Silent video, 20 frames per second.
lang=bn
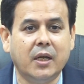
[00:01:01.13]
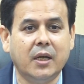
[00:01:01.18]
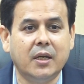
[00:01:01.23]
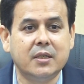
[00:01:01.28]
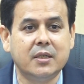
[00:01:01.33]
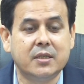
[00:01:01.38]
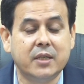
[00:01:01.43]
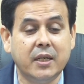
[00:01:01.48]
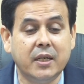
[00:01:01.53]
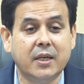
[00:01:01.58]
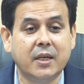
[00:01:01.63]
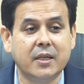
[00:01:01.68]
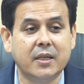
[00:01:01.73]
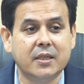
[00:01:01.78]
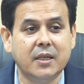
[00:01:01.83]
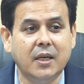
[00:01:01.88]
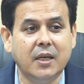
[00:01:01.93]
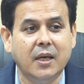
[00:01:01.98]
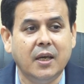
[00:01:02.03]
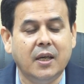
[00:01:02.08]
এই সেই
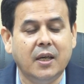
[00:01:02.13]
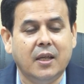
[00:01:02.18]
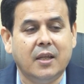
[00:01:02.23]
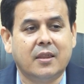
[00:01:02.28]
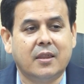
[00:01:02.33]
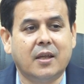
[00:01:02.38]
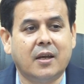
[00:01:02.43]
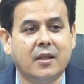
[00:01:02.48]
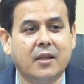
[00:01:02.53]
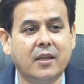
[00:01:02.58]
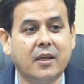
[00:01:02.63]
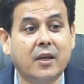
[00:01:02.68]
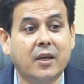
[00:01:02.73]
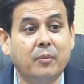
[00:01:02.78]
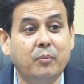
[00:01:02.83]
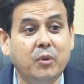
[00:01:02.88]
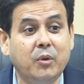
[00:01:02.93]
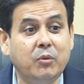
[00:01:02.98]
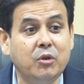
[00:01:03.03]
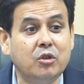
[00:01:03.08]
কাজে তারা তাকে
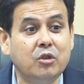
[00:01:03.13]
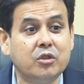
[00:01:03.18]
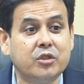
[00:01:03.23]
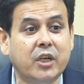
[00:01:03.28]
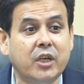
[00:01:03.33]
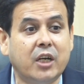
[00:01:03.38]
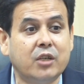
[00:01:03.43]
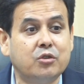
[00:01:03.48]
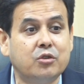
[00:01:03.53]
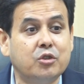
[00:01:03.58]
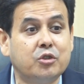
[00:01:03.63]
বিভিন্ন সাহায্য